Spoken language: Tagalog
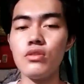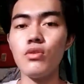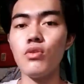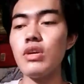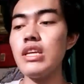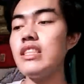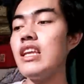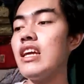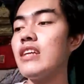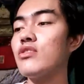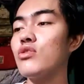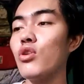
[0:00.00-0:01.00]
So,
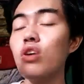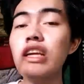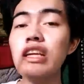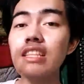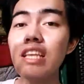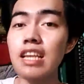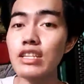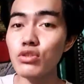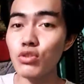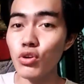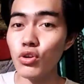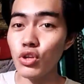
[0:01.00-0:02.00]
hindi lang to, hindi
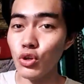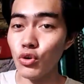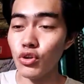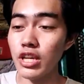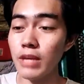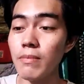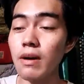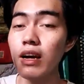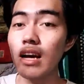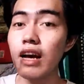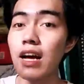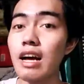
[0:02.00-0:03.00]
lang to yung
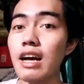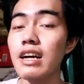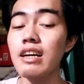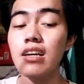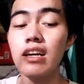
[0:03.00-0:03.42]
ipang uh, ah,